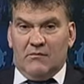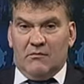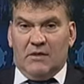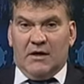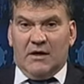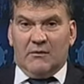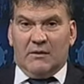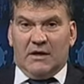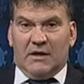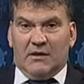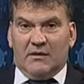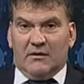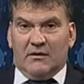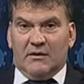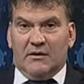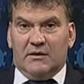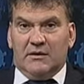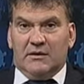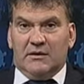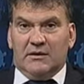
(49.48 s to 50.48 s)
Ah, guardi,
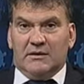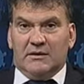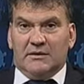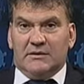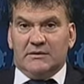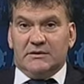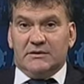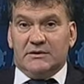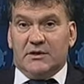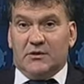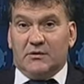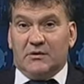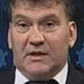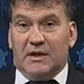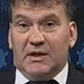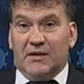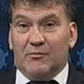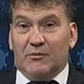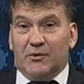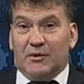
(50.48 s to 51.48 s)
eh, di
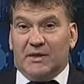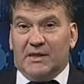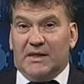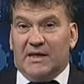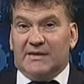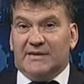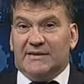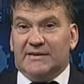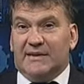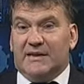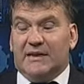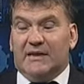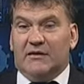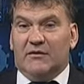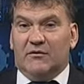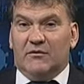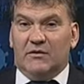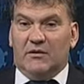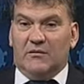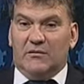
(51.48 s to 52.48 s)
straordinaria importanza
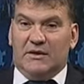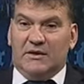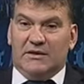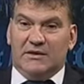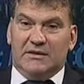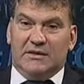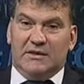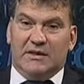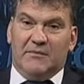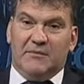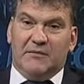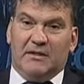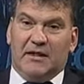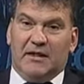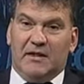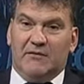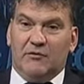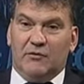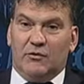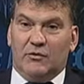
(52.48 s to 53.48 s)
ovviamente di temi che
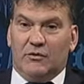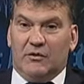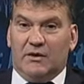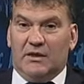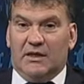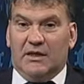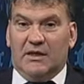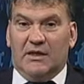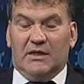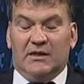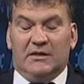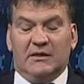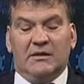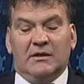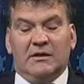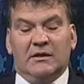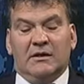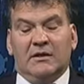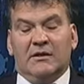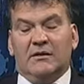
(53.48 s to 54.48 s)
arrivano nella,
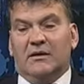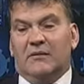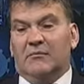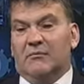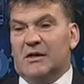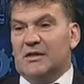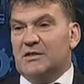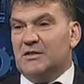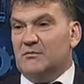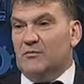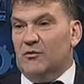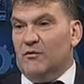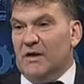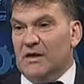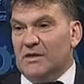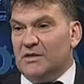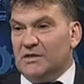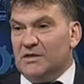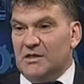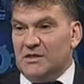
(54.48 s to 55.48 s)
nel massimo
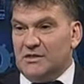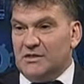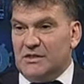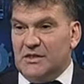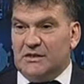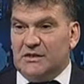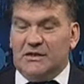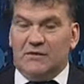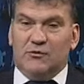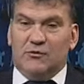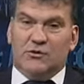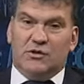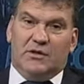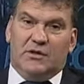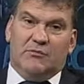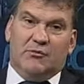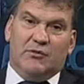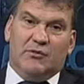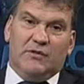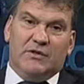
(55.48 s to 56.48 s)
vertice legislativo, cioè
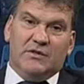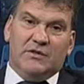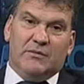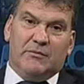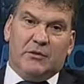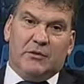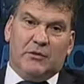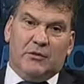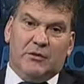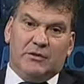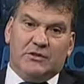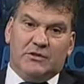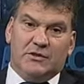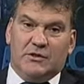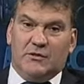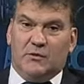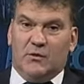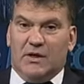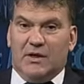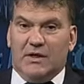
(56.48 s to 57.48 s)
la provincia, per quello che ci
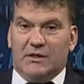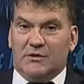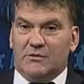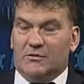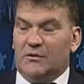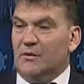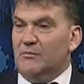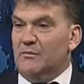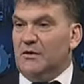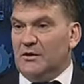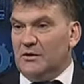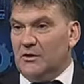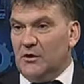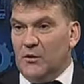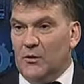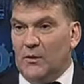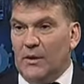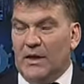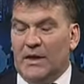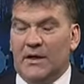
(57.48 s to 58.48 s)
riguarda sicuramente
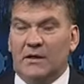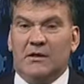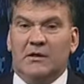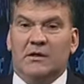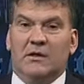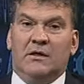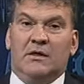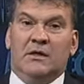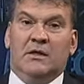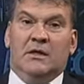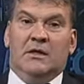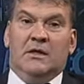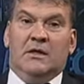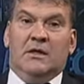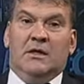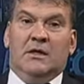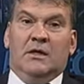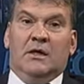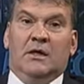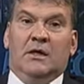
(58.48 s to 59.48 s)
lo è
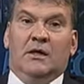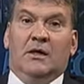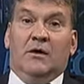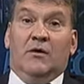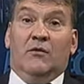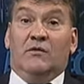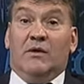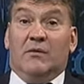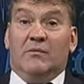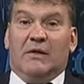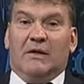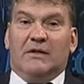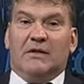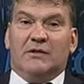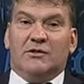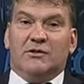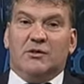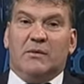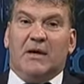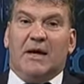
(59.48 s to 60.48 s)

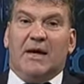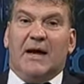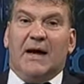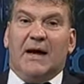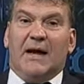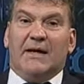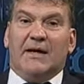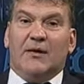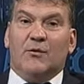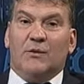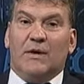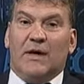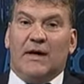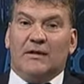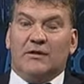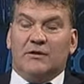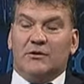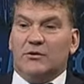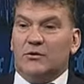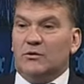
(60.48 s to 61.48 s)
ovviamente insomma, è anche un
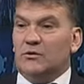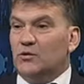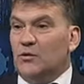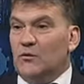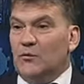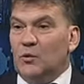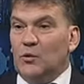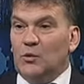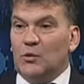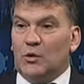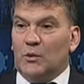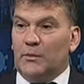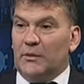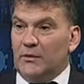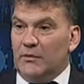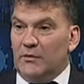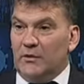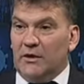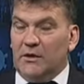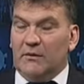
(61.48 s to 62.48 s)
atto dovuto
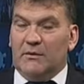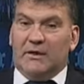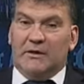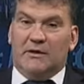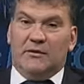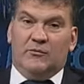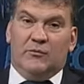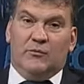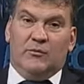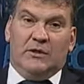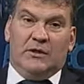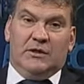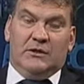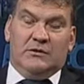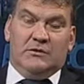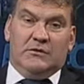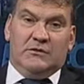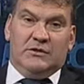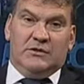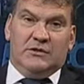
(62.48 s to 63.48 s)
per quello che riguarda il
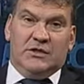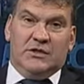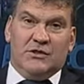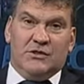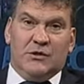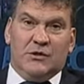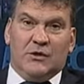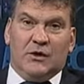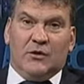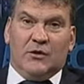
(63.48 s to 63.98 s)
momento, nel senso